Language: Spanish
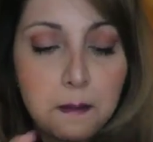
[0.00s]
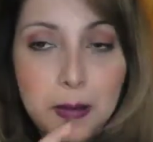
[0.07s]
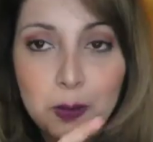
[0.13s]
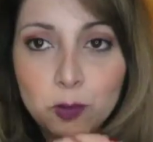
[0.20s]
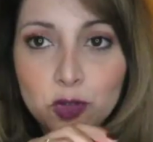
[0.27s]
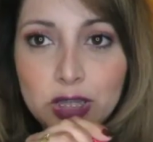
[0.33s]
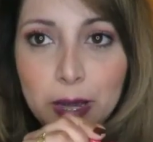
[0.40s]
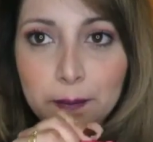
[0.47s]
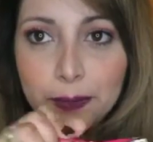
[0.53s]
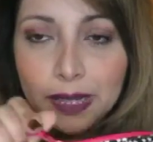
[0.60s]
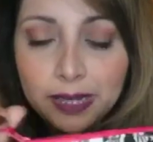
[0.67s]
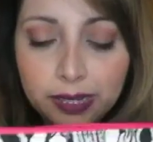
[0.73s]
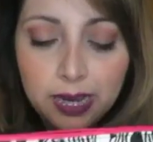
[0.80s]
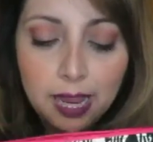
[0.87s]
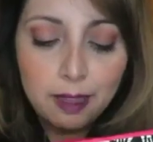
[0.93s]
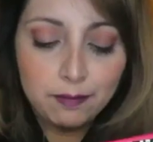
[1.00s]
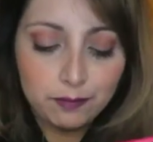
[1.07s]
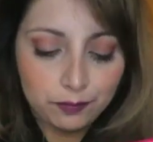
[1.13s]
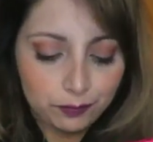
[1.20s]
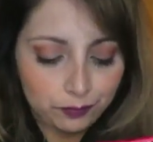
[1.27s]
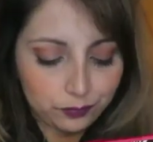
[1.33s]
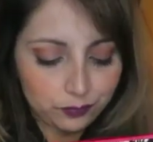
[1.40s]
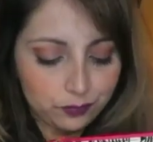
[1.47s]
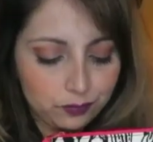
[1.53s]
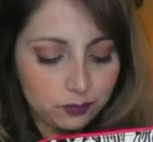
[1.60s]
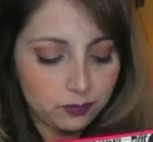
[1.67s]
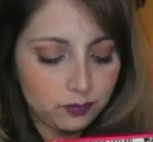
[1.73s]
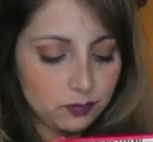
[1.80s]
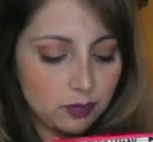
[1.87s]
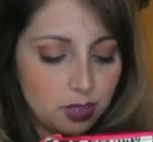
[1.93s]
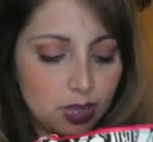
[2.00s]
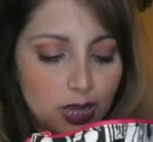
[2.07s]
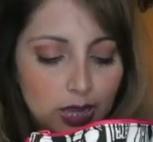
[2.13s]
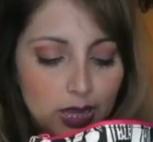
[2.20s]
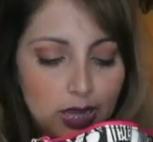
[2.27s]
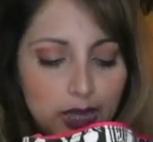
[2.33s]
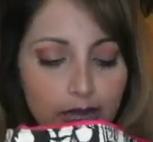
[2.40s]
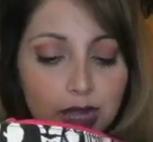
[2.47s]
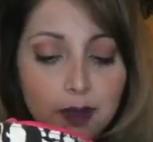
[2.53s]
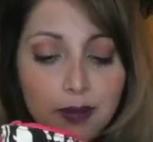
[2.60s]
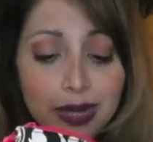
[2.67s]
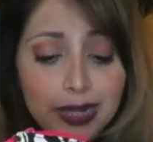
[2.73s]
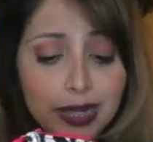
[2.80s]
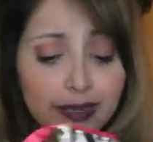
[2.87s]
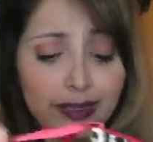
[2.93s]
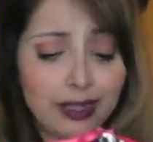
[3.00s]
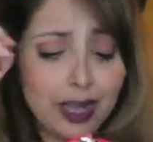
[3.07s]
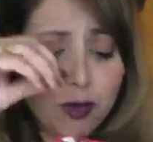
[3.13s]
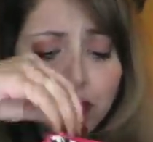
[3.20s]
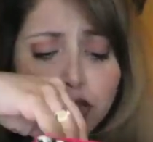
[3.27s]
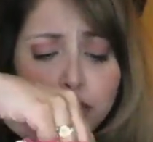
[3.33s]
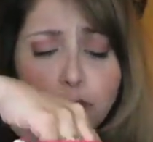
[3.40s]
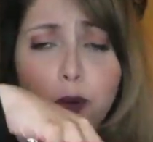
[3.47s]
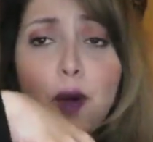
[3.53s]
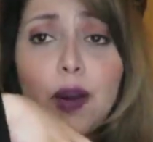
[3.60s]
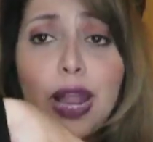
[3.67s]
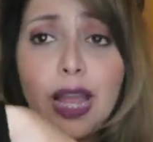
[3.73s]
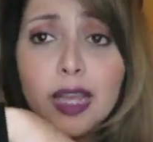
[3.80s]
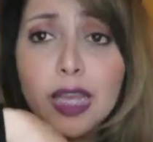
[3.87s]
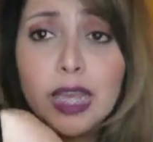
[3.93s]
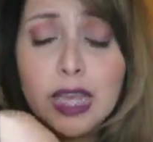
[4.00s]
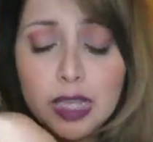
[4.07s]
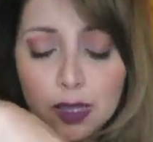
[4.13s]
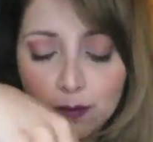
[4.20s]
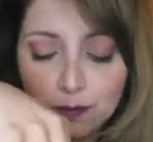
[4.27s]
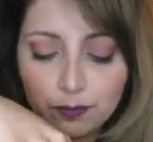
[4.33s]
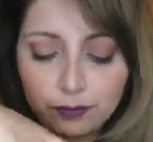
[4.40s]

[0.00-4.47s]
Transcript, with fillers: Vamos a abrirla y ver qué tenemos por aquí.